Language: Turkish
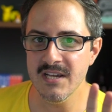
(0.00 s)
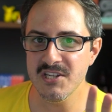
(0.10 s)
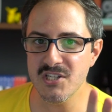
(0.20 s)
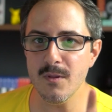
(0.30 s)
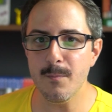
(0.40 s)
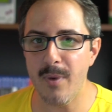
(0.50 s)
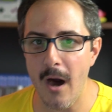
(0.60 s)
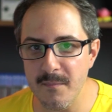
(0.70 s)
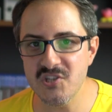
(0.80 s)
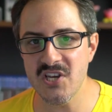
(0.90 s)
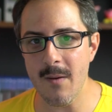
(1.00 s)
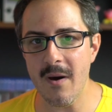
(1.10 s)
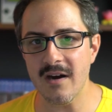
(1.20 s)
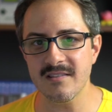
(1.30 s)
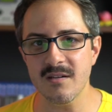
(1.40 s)
Şimdi PUBG'ye
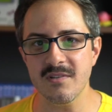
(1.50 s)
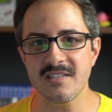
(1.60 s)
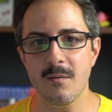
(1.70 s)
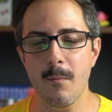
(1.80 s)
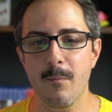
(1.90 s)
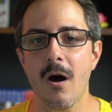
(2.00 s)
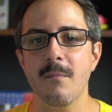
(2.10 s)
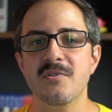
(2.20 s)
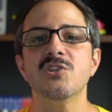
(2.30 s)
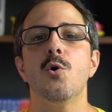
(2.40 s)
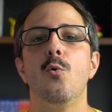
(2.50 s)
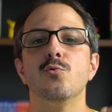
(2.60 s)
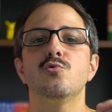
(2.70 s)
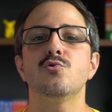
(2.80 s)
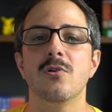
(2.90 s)
baktığımız zaman PUBG
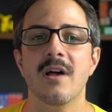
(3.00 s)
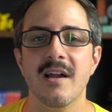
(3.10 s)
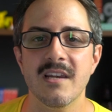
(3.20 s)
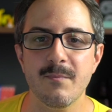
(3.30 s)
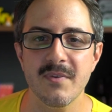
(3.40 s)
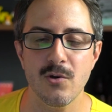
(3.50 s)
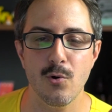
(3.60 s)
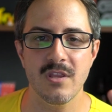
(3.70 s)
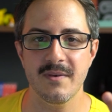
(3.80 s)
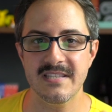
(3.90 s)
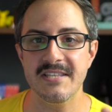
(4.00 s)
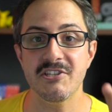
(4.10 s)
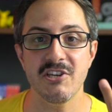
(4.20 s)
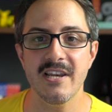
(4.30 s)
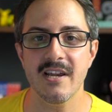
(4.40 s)
30 dolarlık bir ödeme
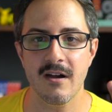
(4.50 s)
seçeneğiyle